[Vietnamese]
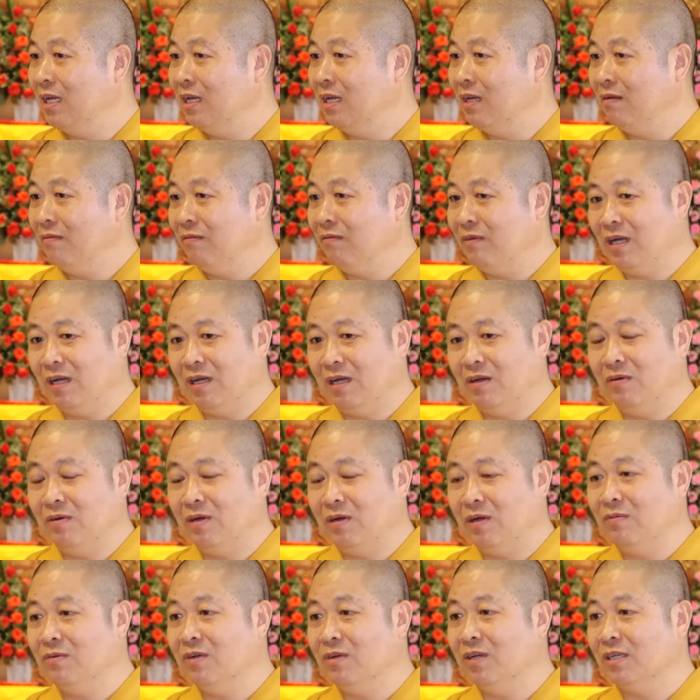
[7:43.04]
và cũng
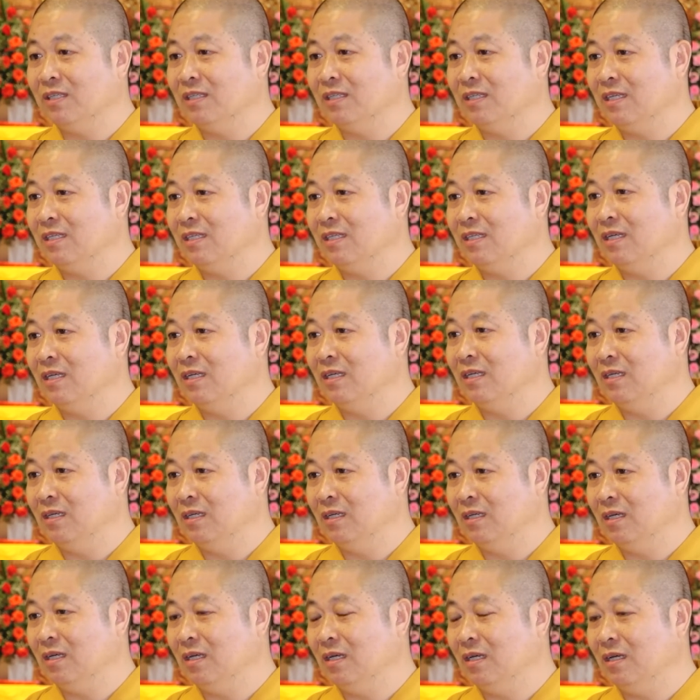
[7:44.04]
không được sát sinh.
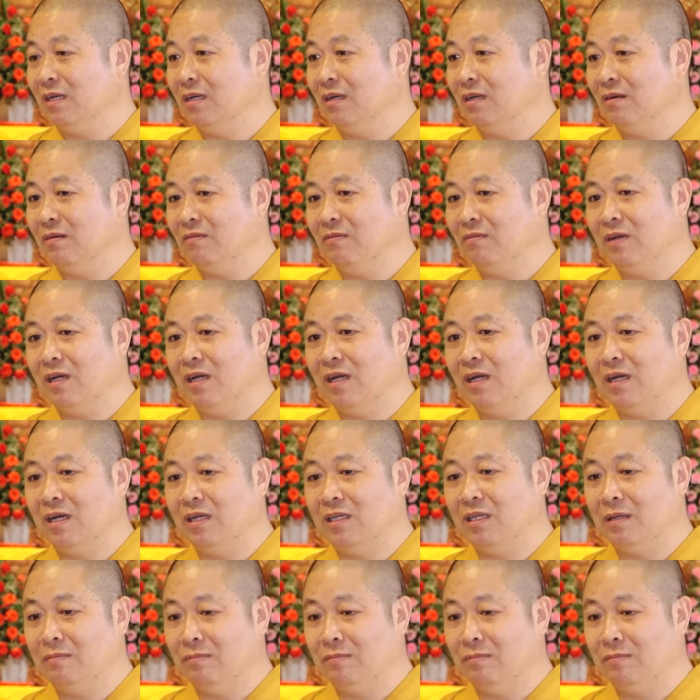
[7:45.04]
Và thậm